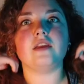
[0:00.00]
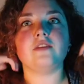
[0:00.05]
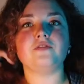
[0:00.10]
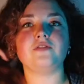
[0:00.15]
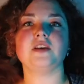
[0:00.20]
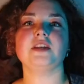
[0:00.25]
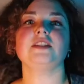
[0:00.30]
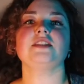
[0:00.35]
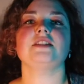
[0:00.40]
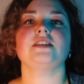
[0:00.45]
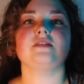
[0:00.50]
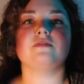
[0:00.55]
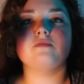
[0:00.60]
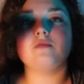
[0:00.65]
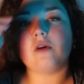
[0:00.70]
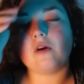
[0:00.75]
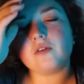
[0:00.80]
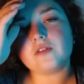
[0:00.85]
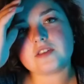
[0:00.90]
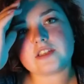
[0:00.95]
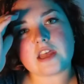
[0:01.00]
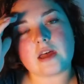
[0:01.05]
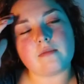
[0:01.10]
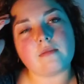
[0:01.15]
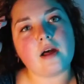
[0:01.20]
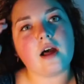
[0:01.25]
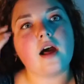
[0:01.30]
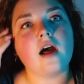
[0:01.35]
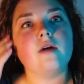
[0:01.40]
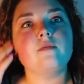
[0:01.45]
Effectivement, ça
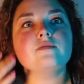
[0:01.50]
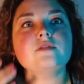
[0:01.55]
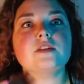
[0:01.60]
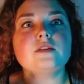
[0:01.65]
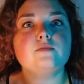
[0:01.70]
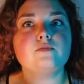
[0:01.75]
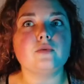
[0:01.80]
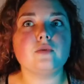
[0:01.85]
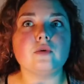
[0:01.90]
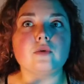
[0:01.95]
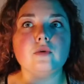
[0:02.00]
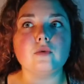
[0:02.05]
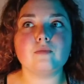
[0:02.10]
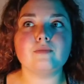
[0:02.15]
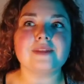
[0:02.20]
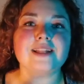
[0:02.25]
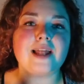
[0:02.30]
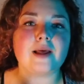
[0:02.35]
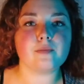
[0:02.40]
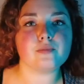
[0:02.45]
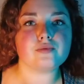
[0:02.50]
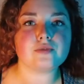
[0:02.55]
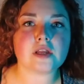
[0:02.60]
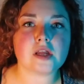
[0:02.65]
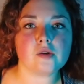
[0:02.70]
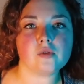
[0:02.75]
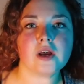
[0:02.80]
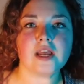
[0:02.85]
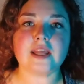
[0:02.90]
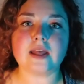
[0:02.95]
m'a un petit peu mis la puce
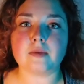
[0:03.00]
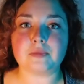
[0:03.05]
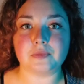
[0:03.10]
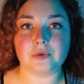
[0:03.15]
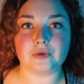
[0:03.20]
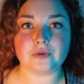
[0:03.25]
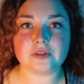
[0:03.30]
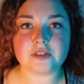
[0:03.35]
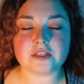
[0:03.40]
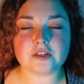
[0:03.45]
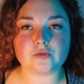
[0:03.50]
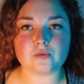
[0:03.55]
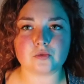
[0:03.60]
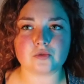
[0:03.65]
à l'oreille à moi aussi.